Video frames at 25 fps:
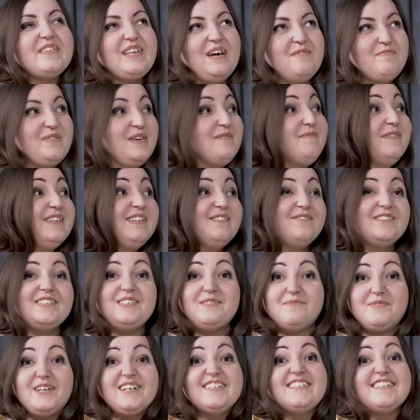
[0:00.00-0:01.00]
А мне было
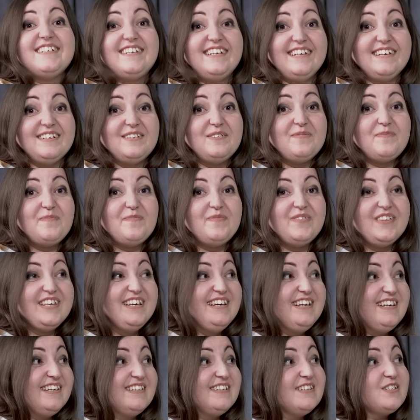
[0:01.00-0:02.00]
18 лет.
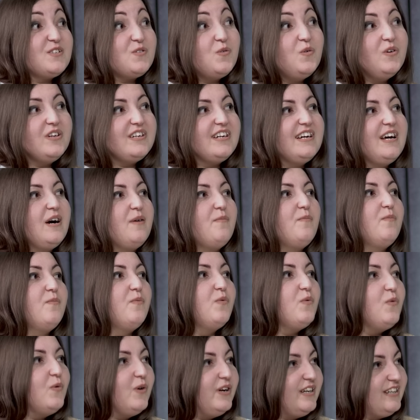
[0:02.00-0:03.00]
И насколько я
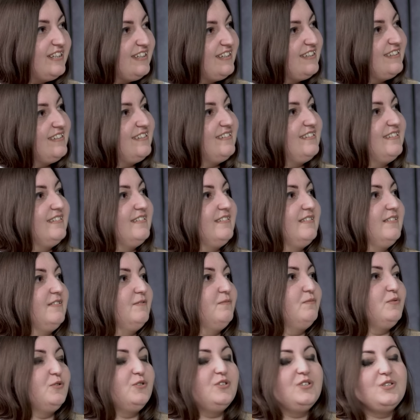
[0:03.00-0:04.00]
больно,
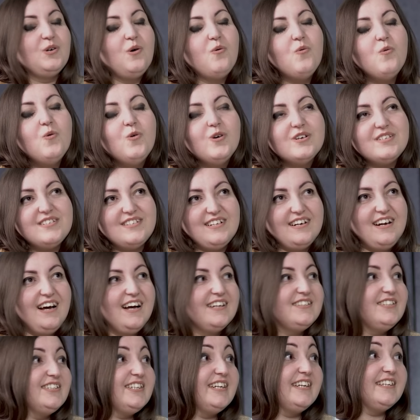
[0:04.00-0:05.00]
э, просто остро
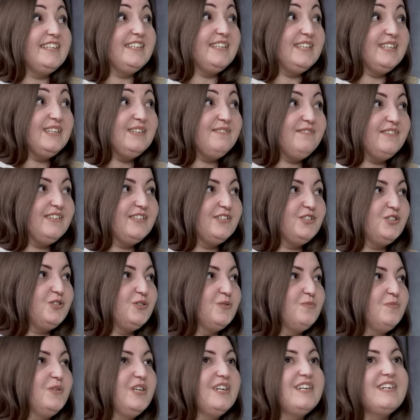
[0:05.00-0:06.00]
отреагировала,
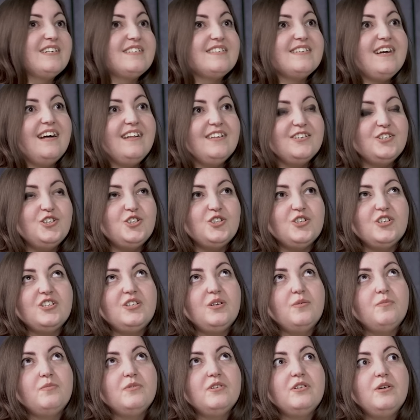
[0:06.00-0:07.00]
что мне казалось, что
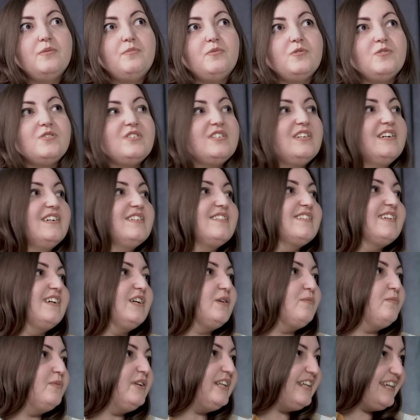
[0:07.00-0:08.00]
это было просто
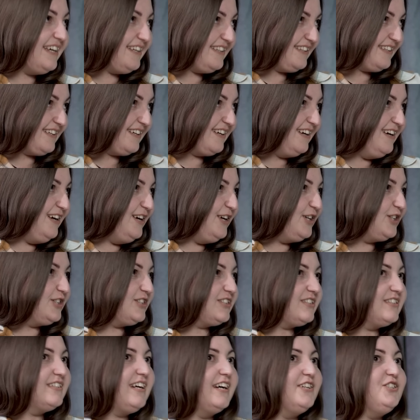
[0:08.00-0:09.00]
оскорбление.
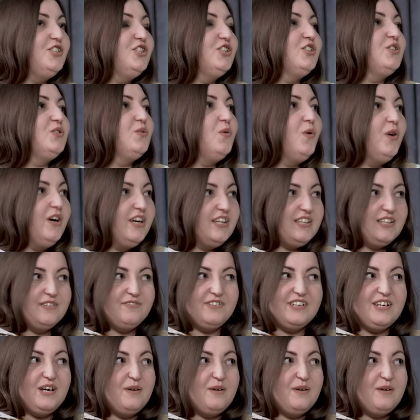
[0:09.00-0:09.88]
Значит, Хотя до этого ничего...